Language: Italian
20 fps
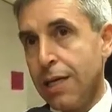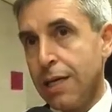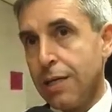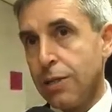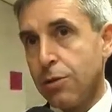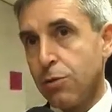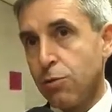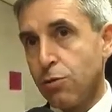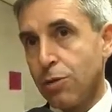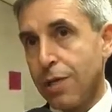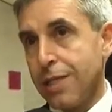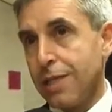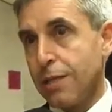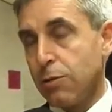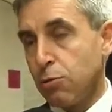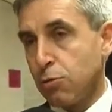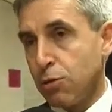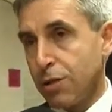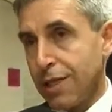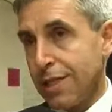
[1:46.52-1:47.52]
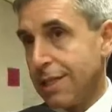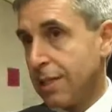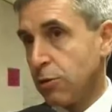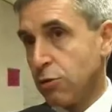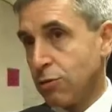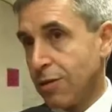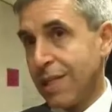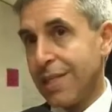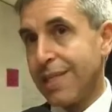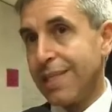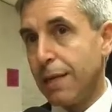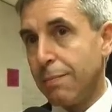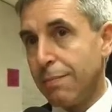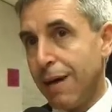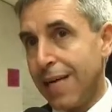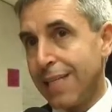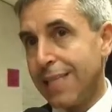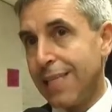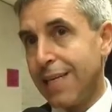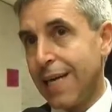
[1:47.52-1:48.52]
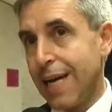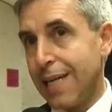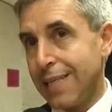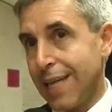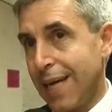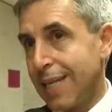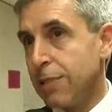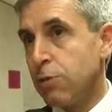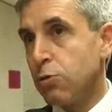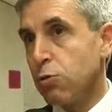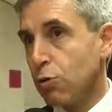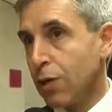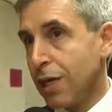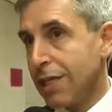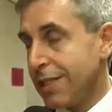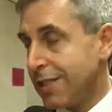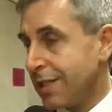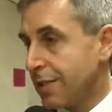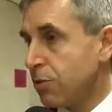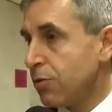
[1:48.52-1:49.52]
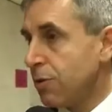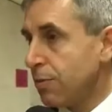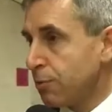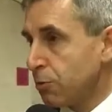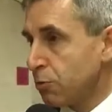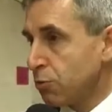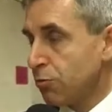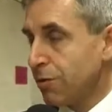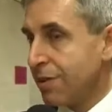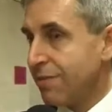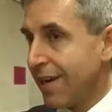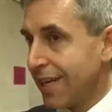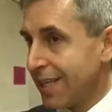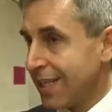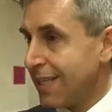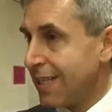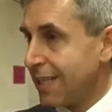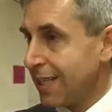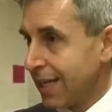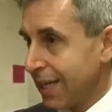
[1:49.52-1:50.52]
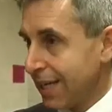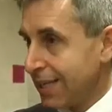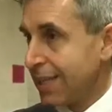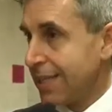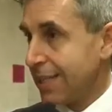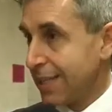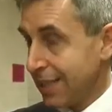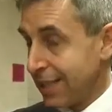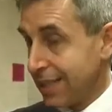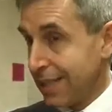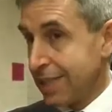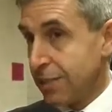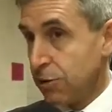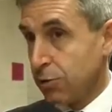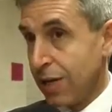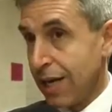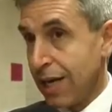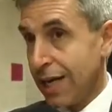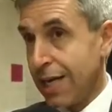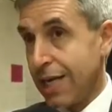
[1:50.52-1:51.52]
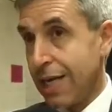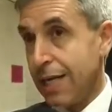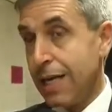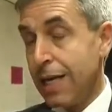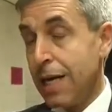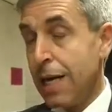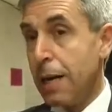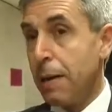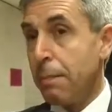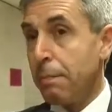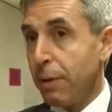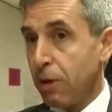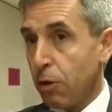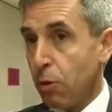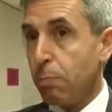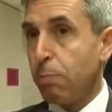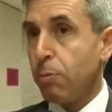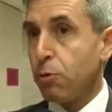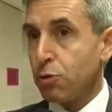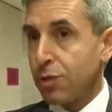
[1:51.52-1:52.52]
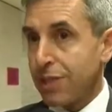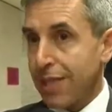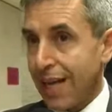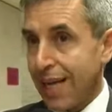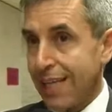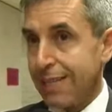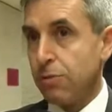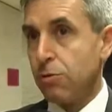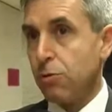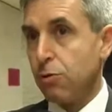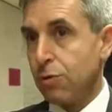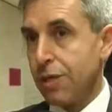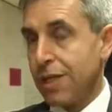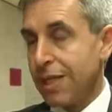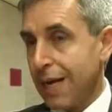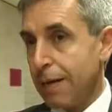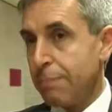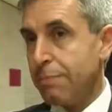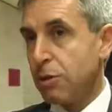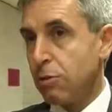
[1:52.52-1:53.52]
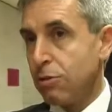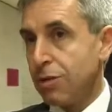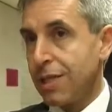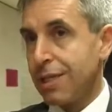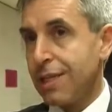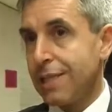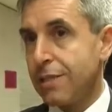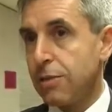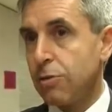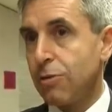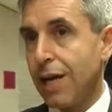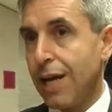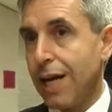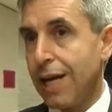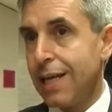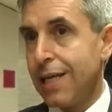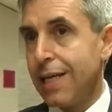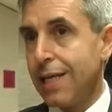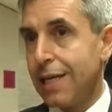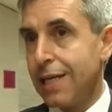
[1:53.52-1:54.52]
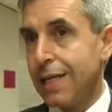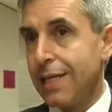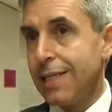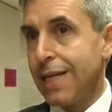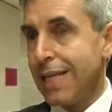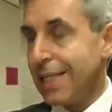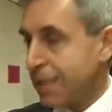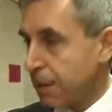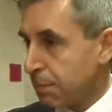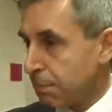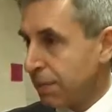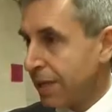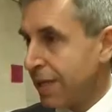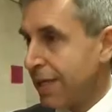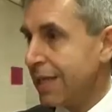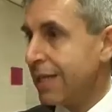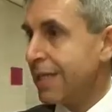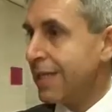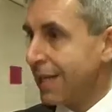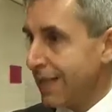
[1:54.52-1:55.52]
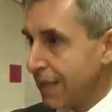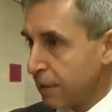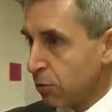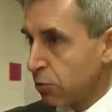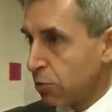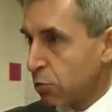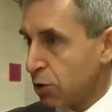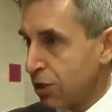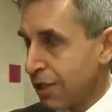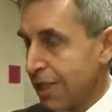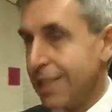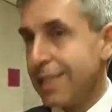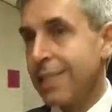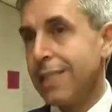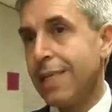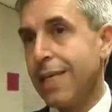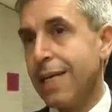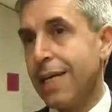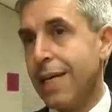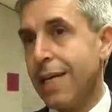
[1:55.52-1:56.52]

sono state costrette, sono state chiamate a darsi un'organizzazione produttiva anche di carattere internazionale, però portando sfruttando in ambito internazionale dei saperi, delle conoscenze